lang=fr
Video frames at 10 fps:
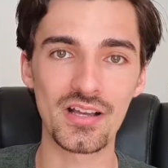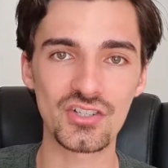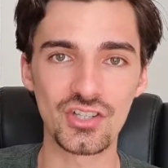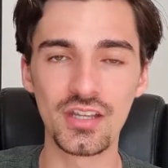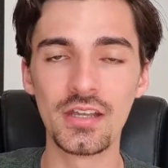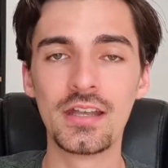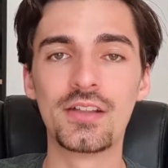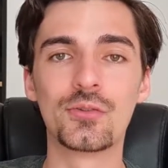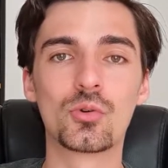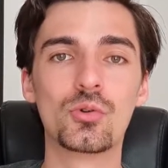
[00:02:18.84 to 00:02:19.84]
ne peut pas
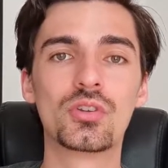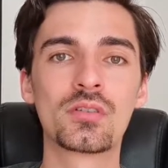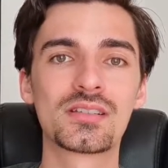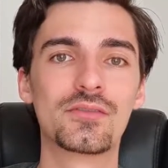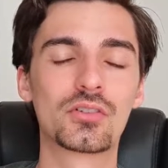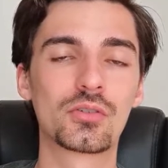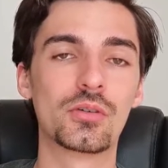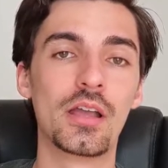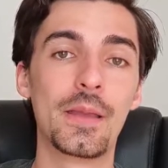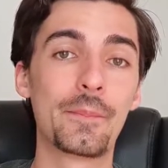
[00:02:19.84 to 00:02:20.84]
acheter. Donc le temps,
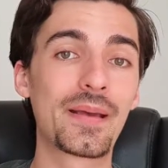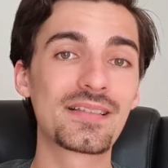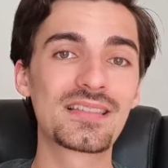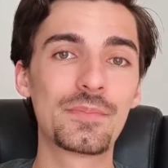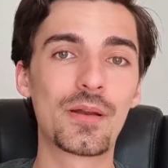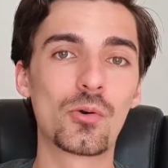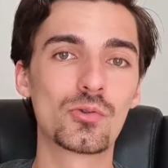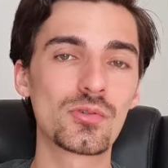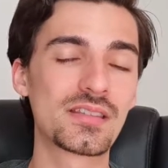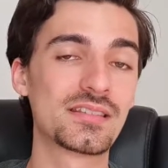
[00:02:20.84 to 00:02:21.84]
c'est votre
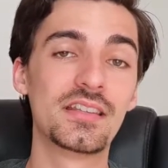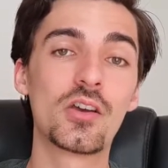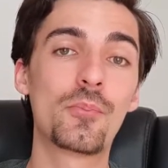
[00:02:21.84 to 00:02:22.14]
principale ressource.